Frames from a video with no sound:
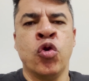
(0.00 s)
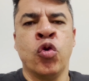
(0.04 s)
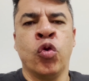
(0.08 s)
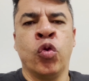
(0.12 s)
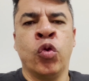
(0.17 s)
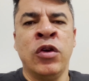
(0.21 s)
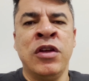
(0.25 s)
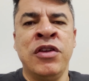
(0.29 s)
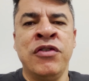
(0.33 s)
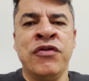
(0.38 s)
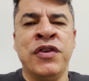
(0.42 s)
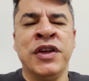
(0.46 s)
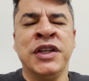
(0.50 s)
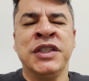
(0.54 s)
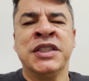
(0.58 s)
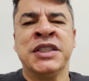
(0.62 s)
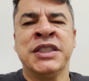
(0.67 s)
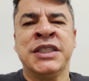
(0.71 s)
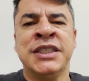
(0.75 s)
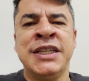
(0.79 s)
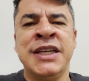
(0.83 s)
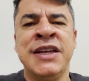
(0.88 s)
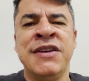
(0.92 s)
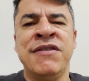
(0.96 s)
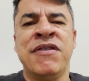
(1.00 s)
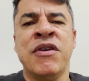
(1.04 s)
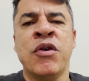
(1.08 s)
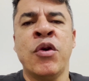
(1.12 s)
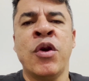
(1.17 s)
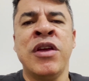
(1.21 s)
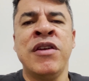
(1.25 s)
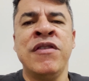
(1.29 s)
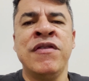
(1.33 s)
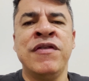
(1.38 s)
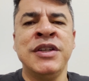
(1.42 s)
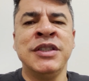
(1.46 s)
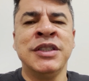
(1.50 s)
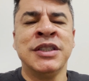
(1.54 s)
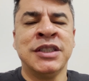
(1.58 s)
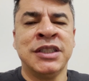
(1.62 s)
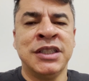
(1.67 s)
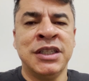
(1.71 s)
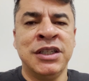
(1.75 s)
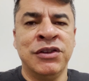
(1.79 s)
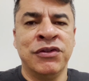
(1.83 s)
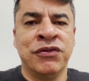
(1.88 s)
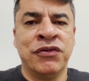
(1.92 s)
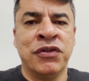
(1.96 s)
o invisível em
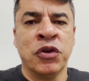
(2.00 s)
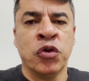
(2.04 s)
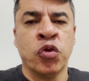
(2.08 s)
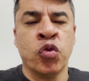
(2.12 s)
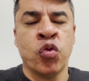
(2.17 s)
invisível,